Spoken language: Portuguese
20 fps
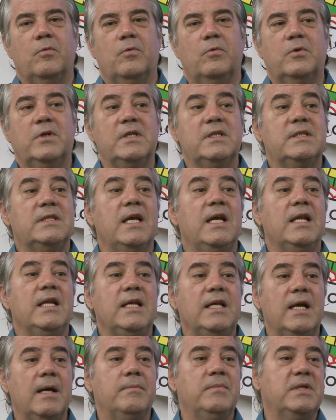o que
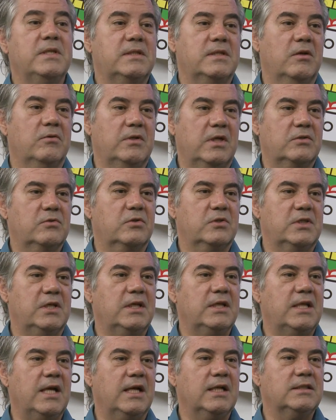seria a missão da
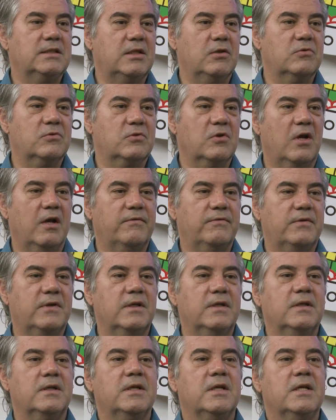sociedade
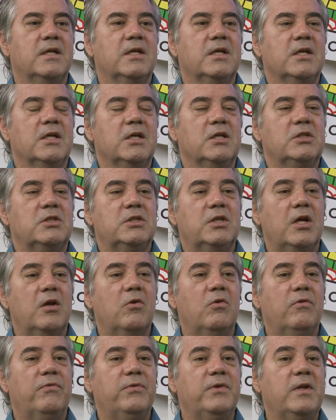teosófica,
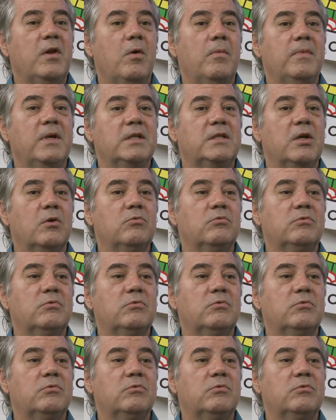chegou finalmente a